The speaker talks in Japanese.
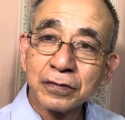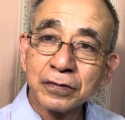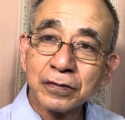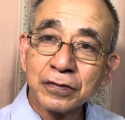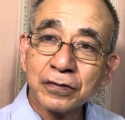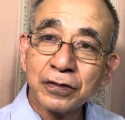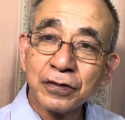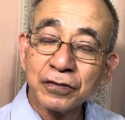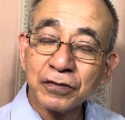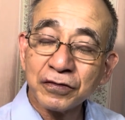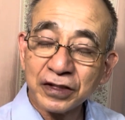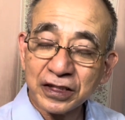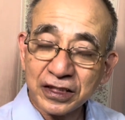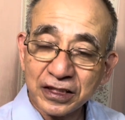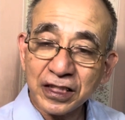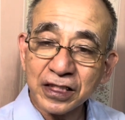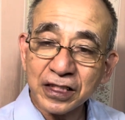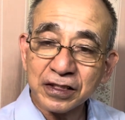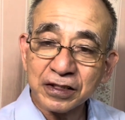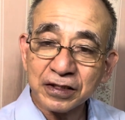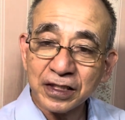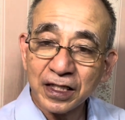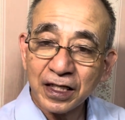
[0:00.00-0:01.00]
空軍基地
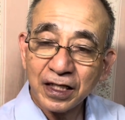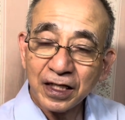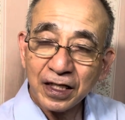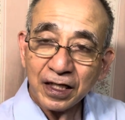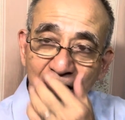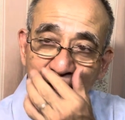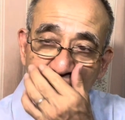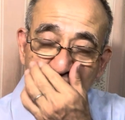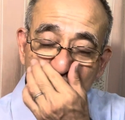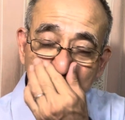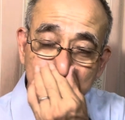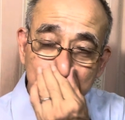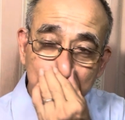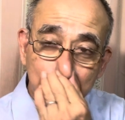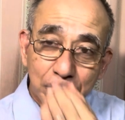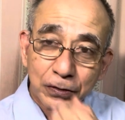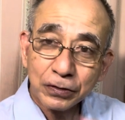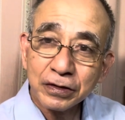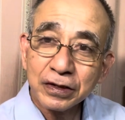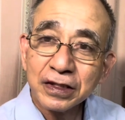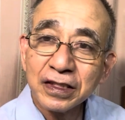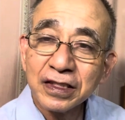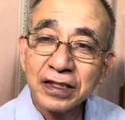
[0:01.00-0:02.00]
ですね、えー、そ
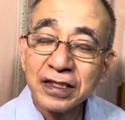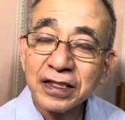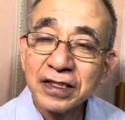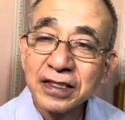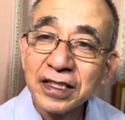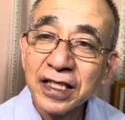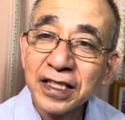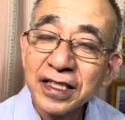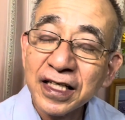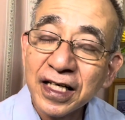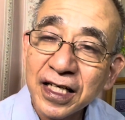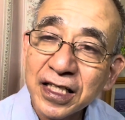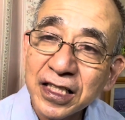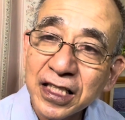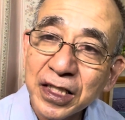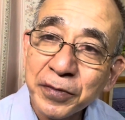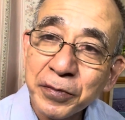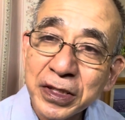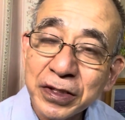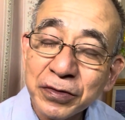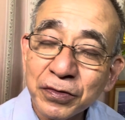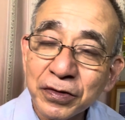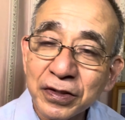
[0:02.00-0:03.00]
れに制限かけて
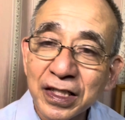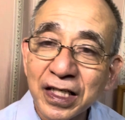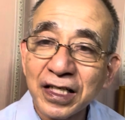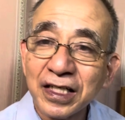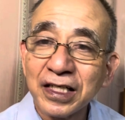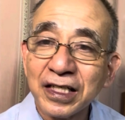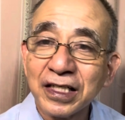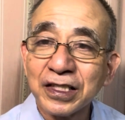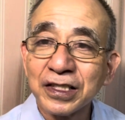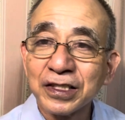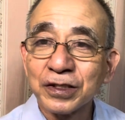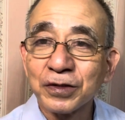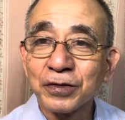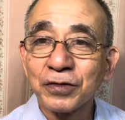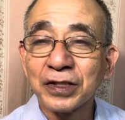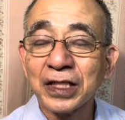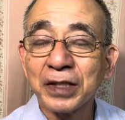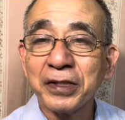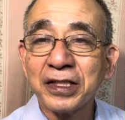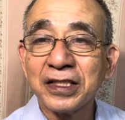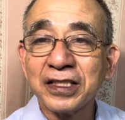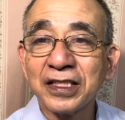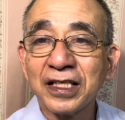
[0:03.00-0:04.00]
ますので、えー、その
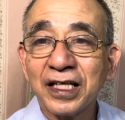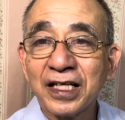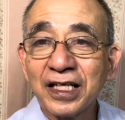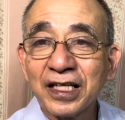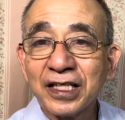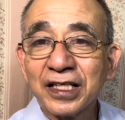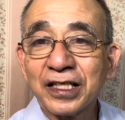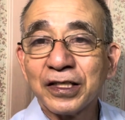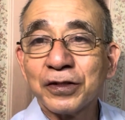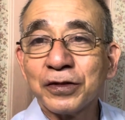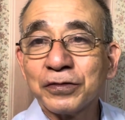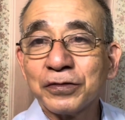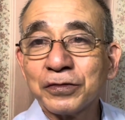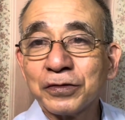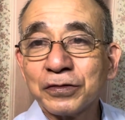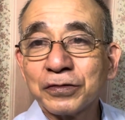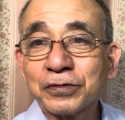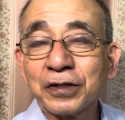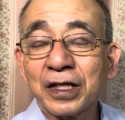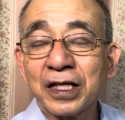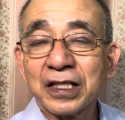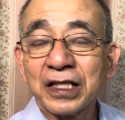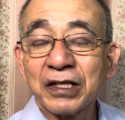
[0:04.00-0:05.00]
ために、えー、
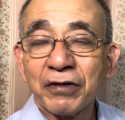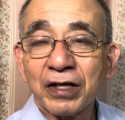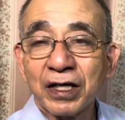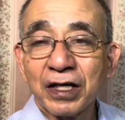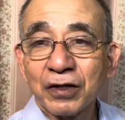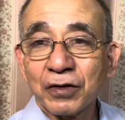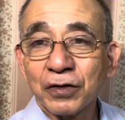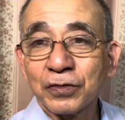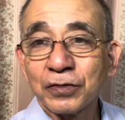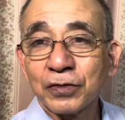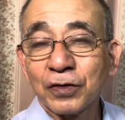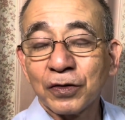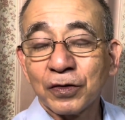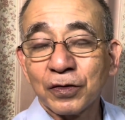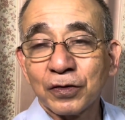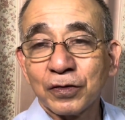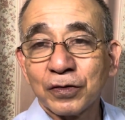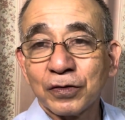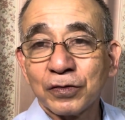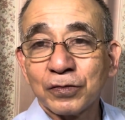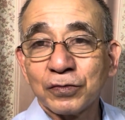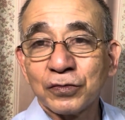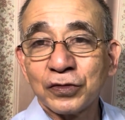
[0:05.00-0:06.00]
ウクライナはこの
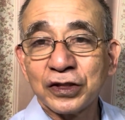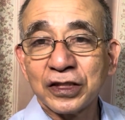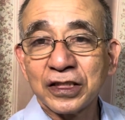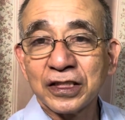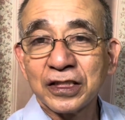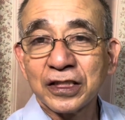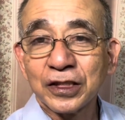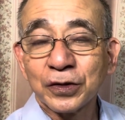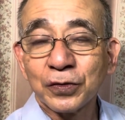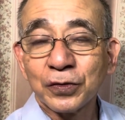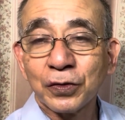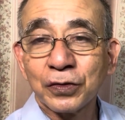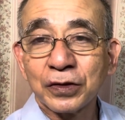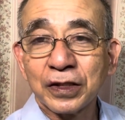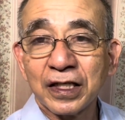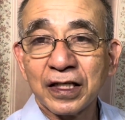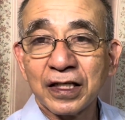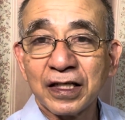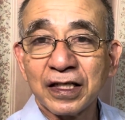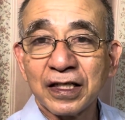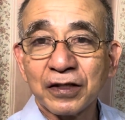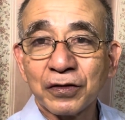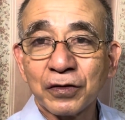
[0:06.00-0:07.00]
無人機等で、
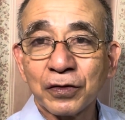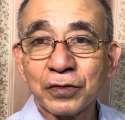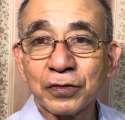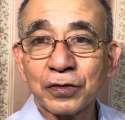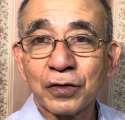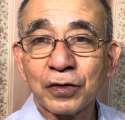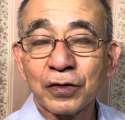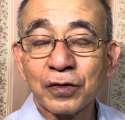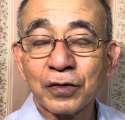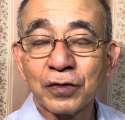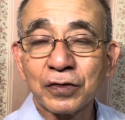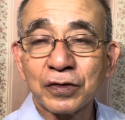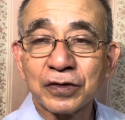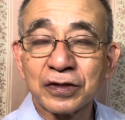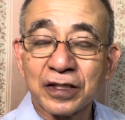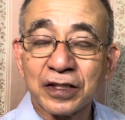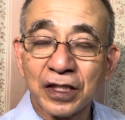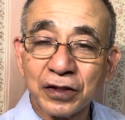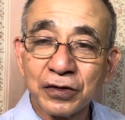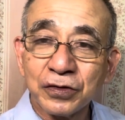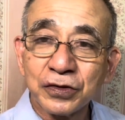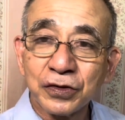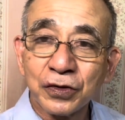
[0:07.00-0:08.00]
えー、この
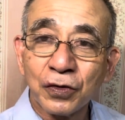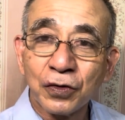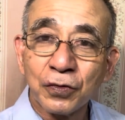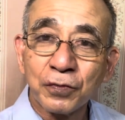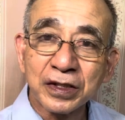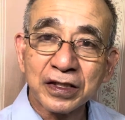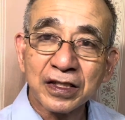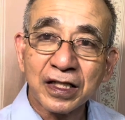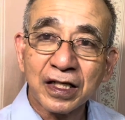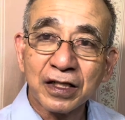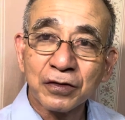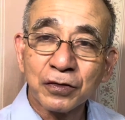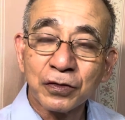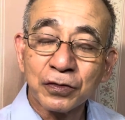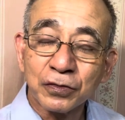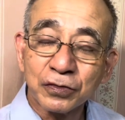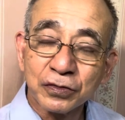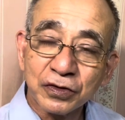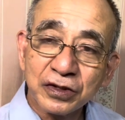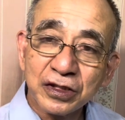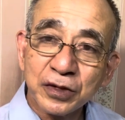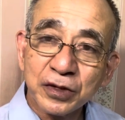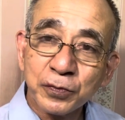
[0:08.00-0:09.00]
製油場、またこの
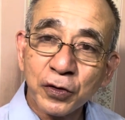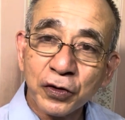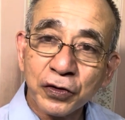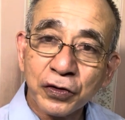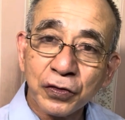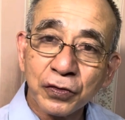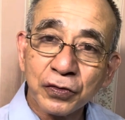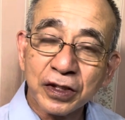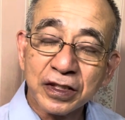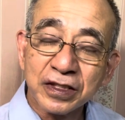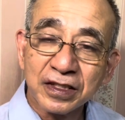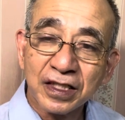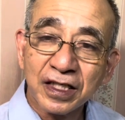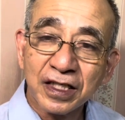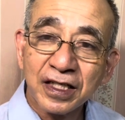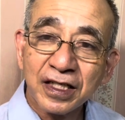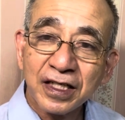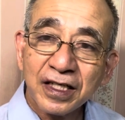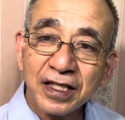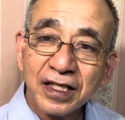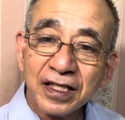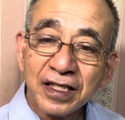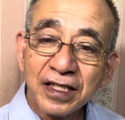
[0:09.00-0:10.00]
軍事目標ですね、
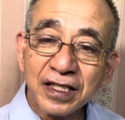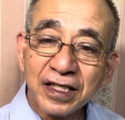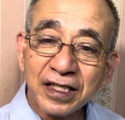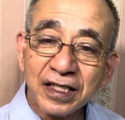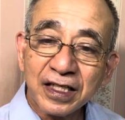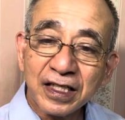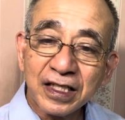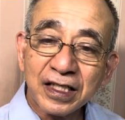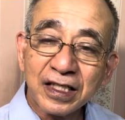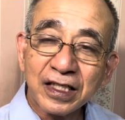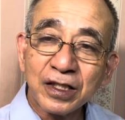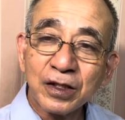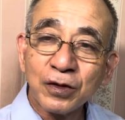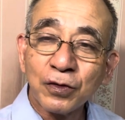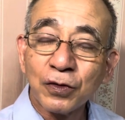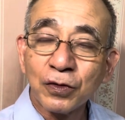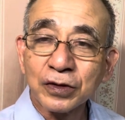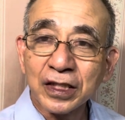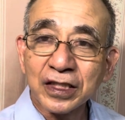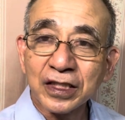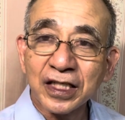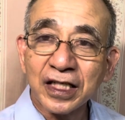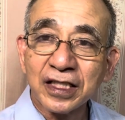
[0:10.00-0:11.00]
えー、を
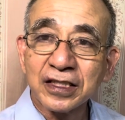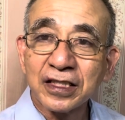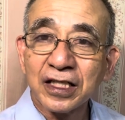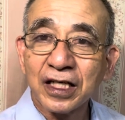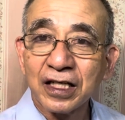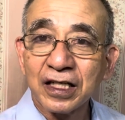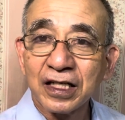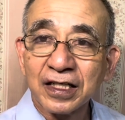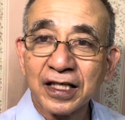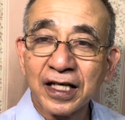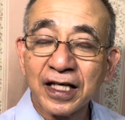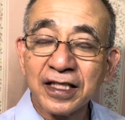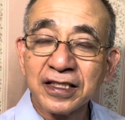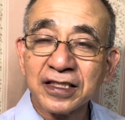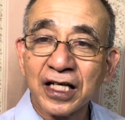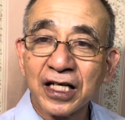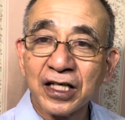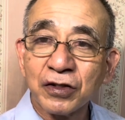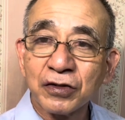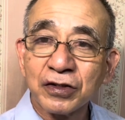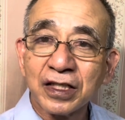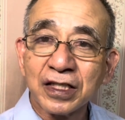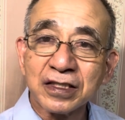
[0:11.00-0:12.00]
叩いて、経
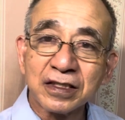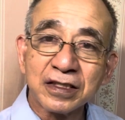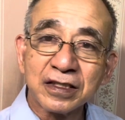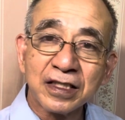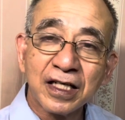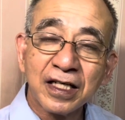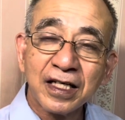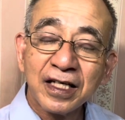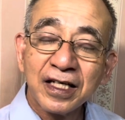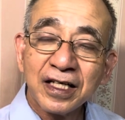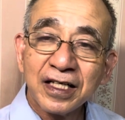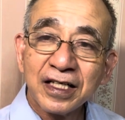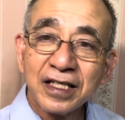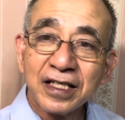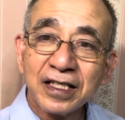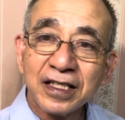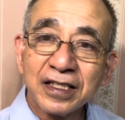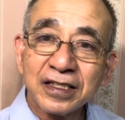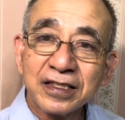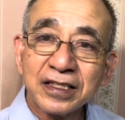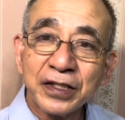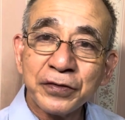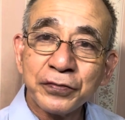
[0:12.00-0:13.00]
済をですね、
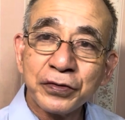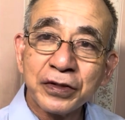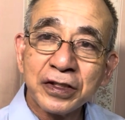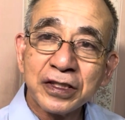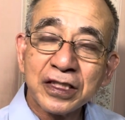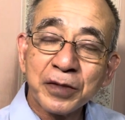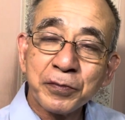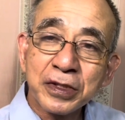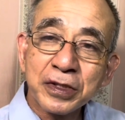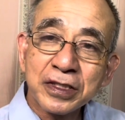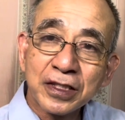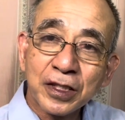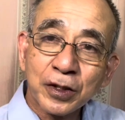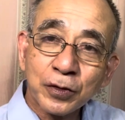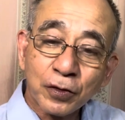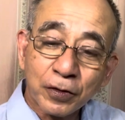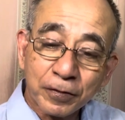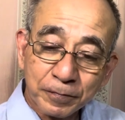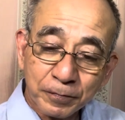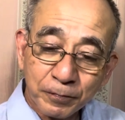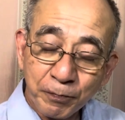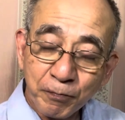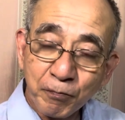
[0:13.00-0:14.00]
えー、全振りしてますけ
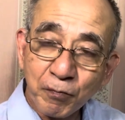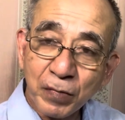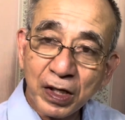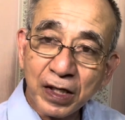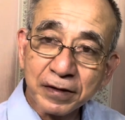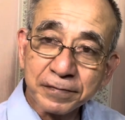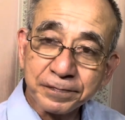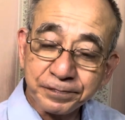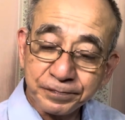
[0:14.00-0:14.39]
ど、まあ、